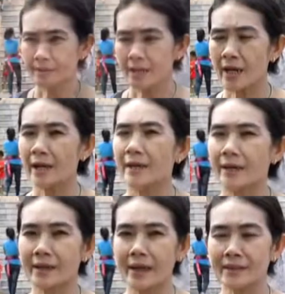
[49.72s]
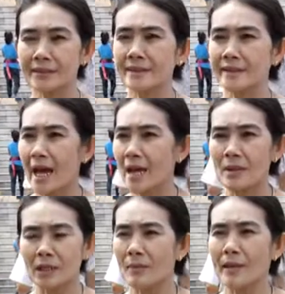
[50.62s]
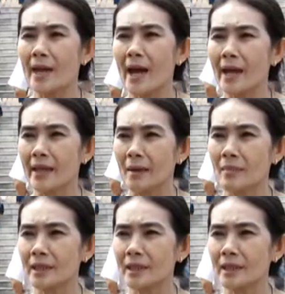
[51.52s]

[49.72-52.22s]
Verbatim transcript: ใช่อะไรที่จะได้มันก็ไม่ได้อะม